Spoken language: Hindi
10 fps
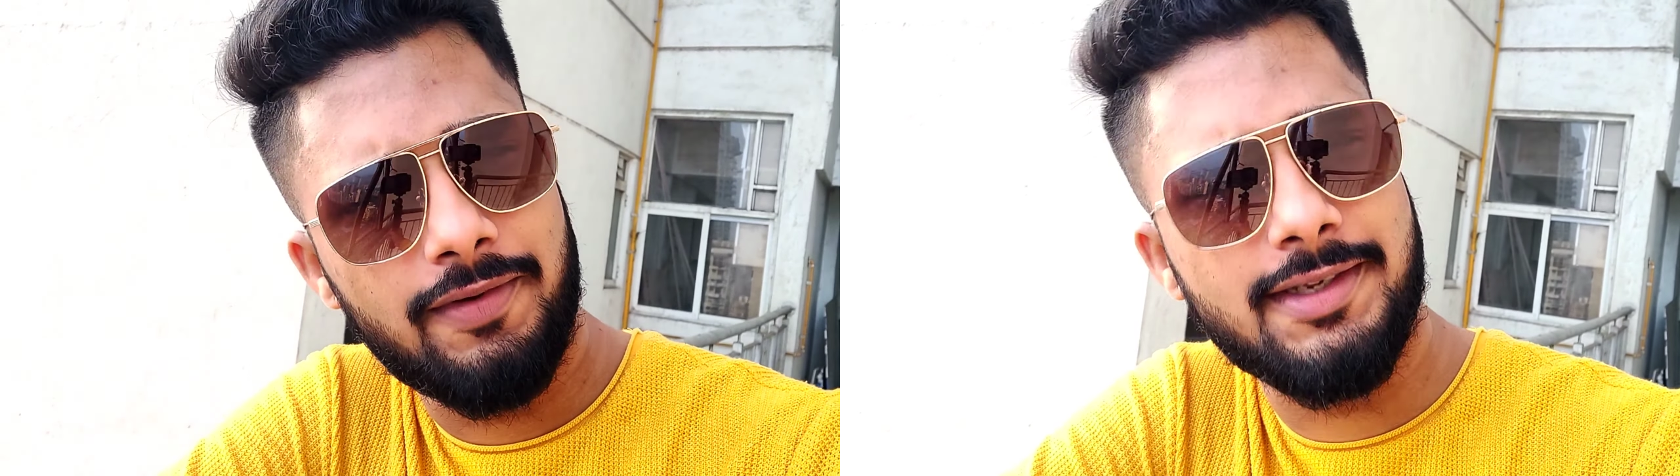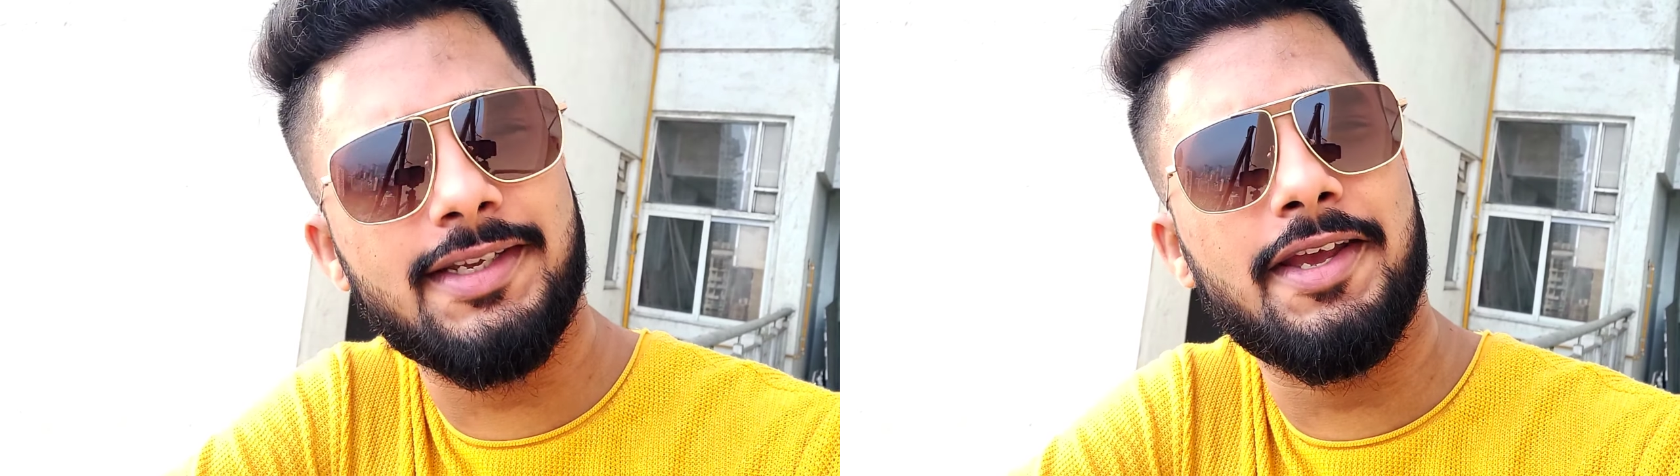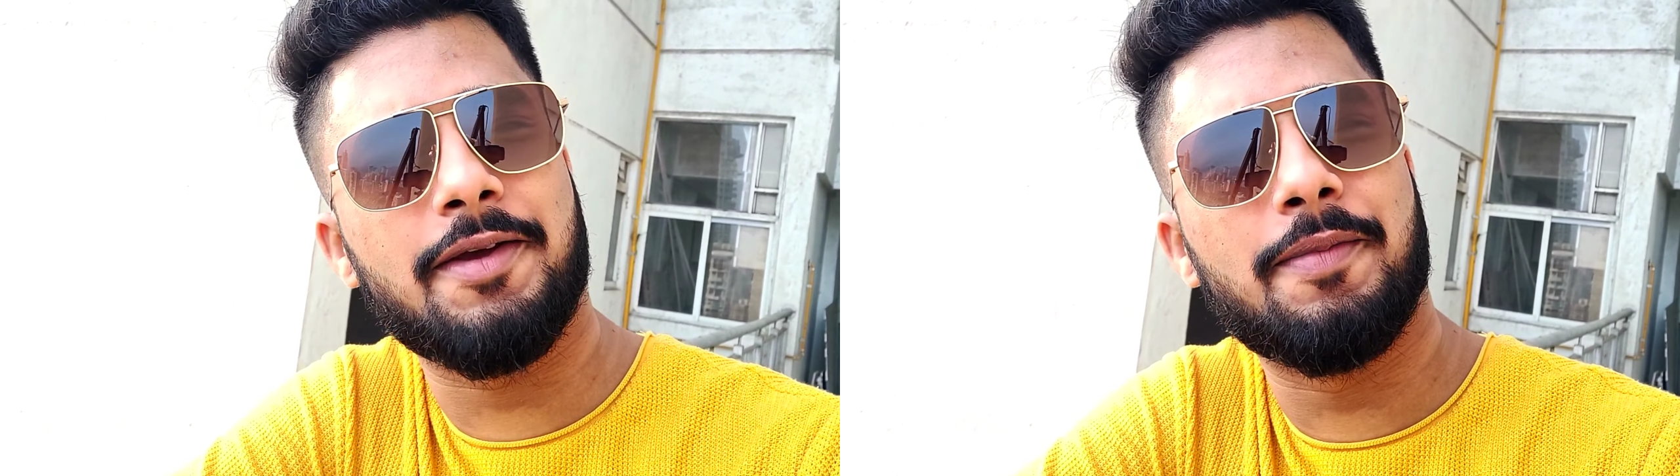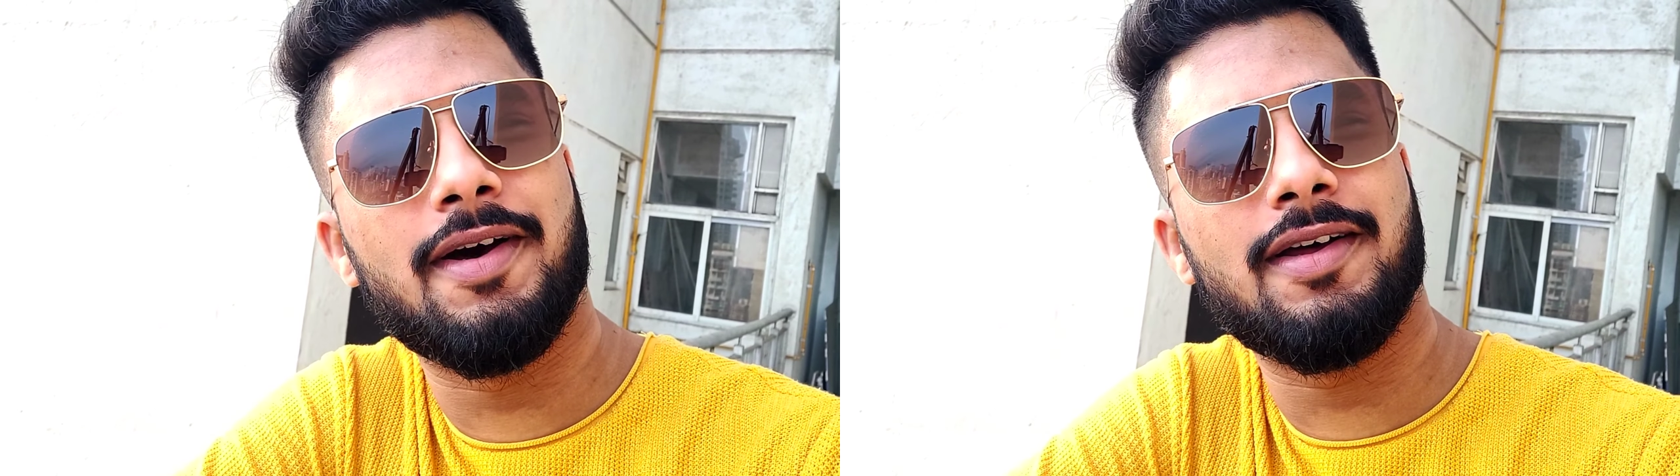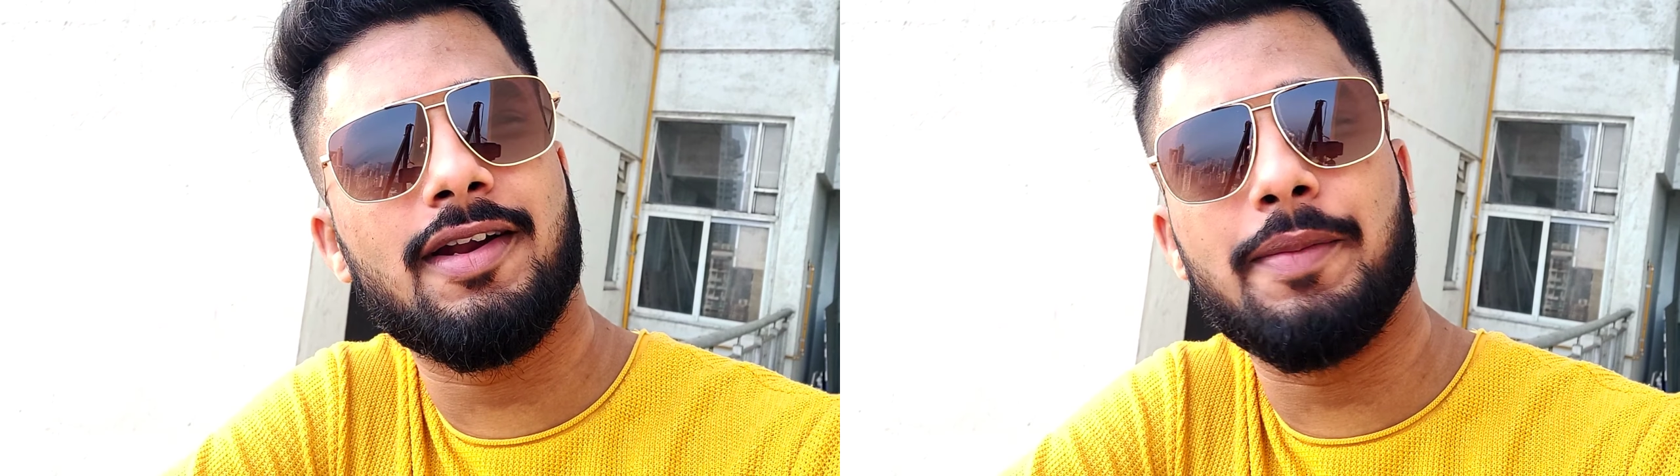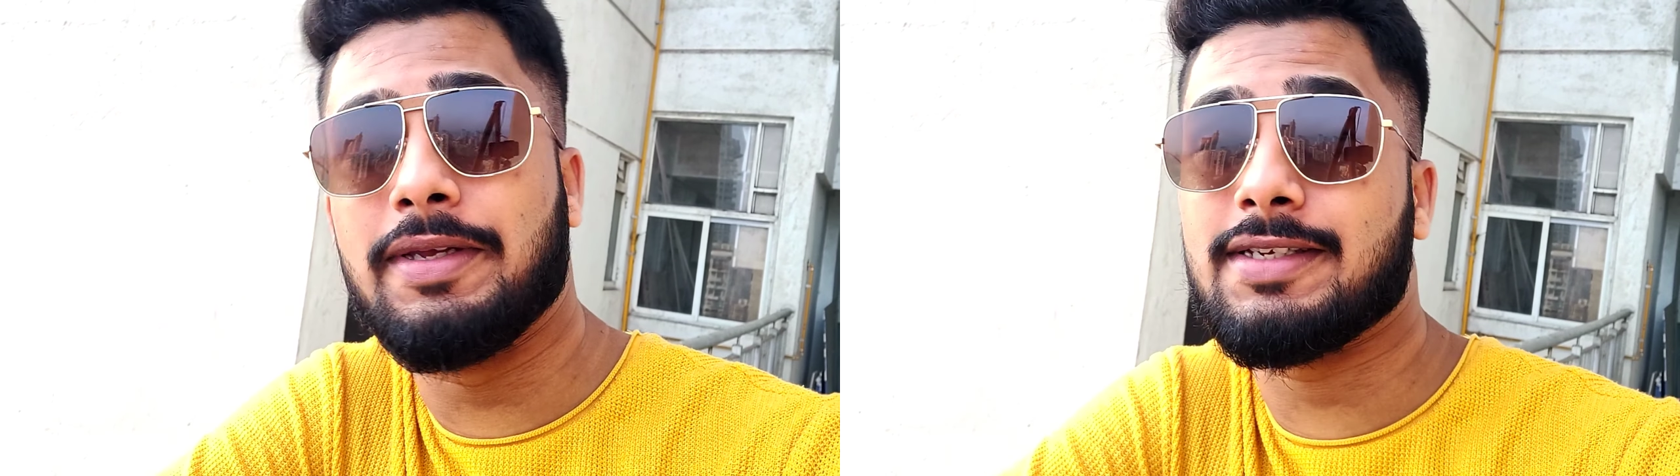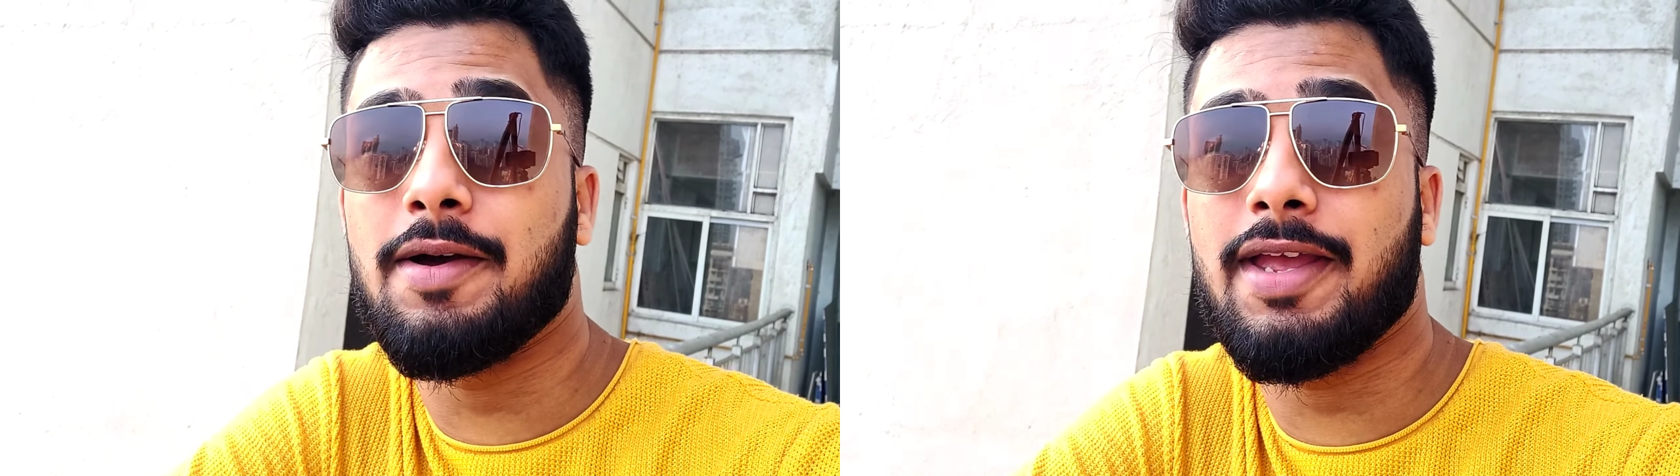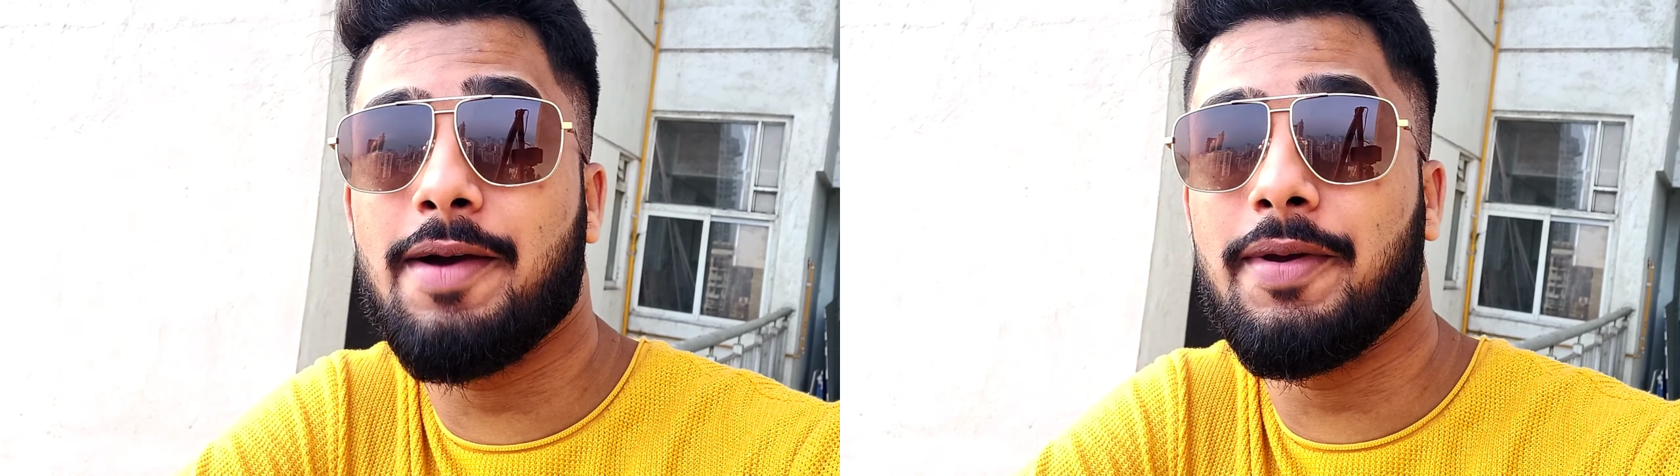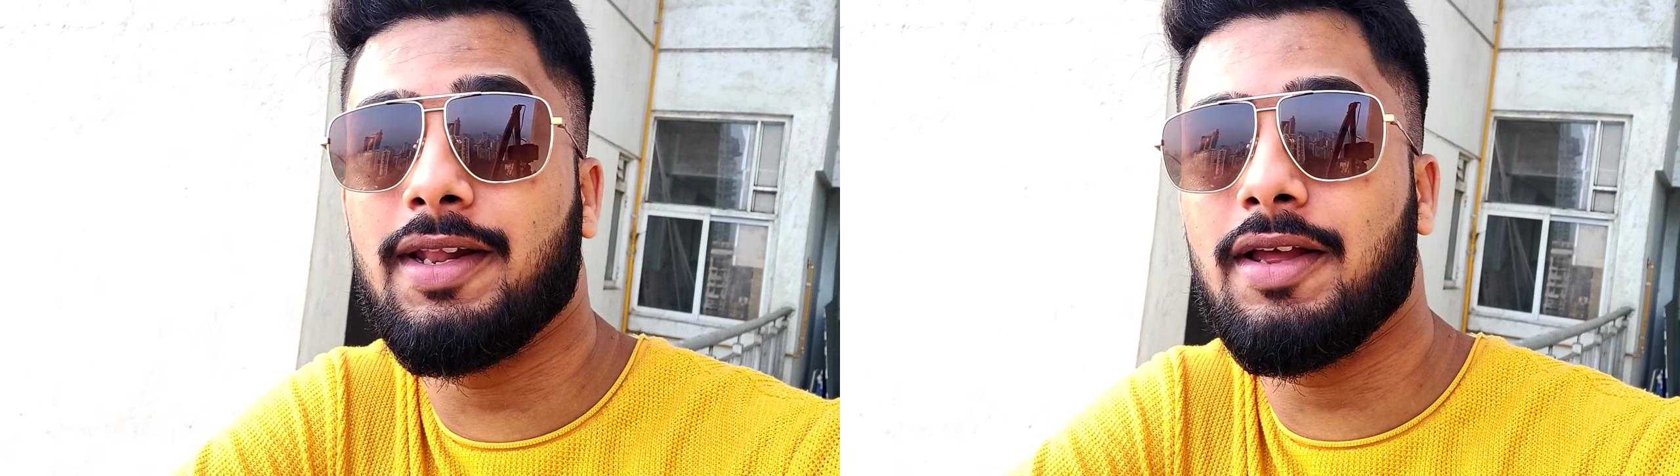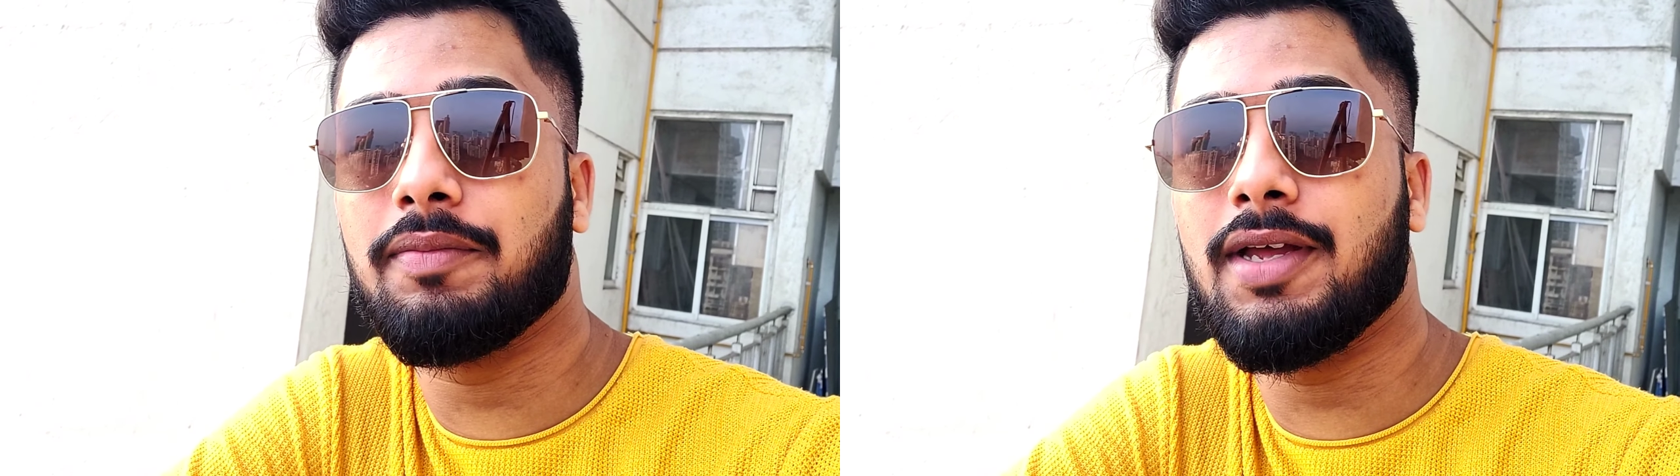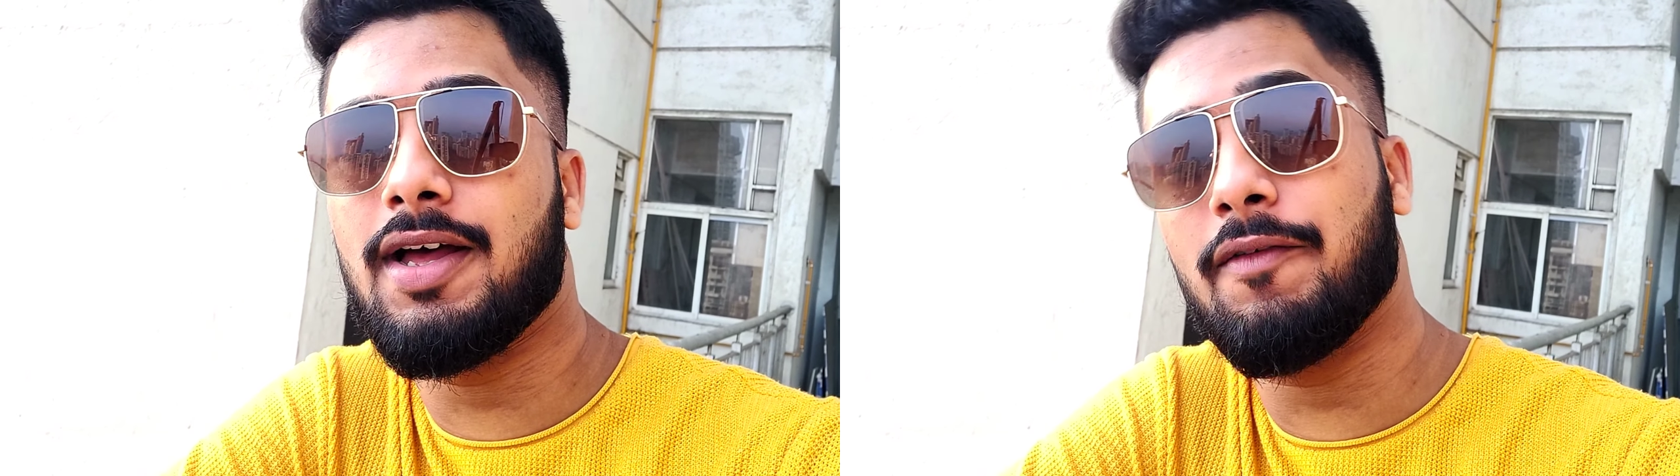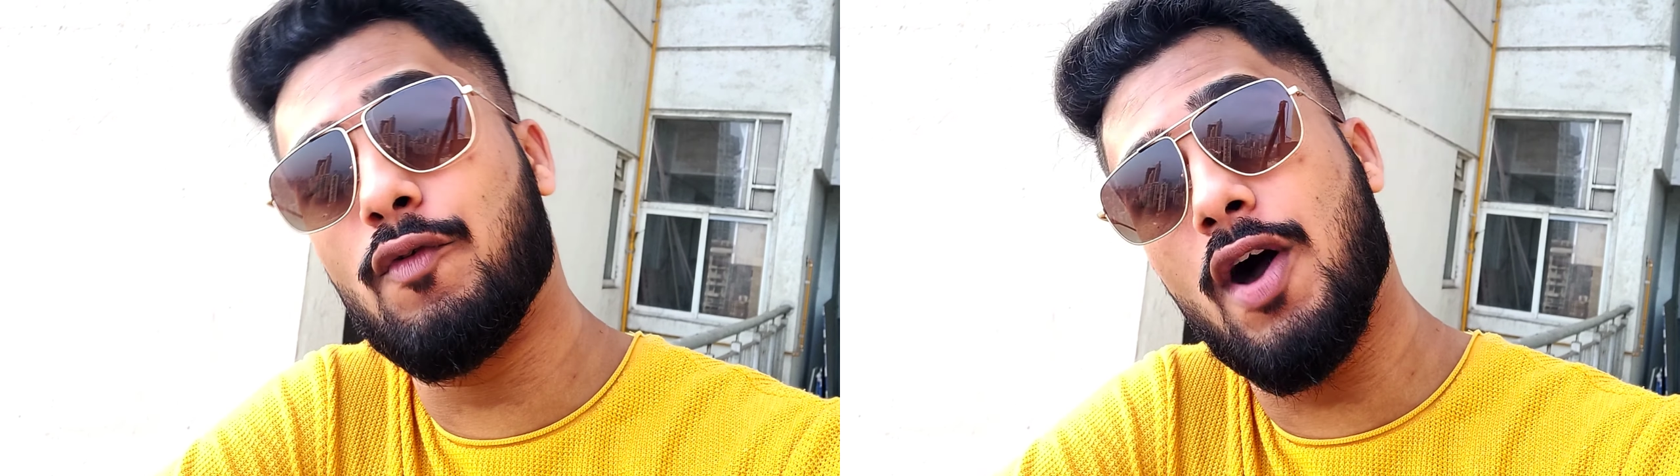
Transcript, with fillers: फिर से एक बार अभी इसका क्या मतलब था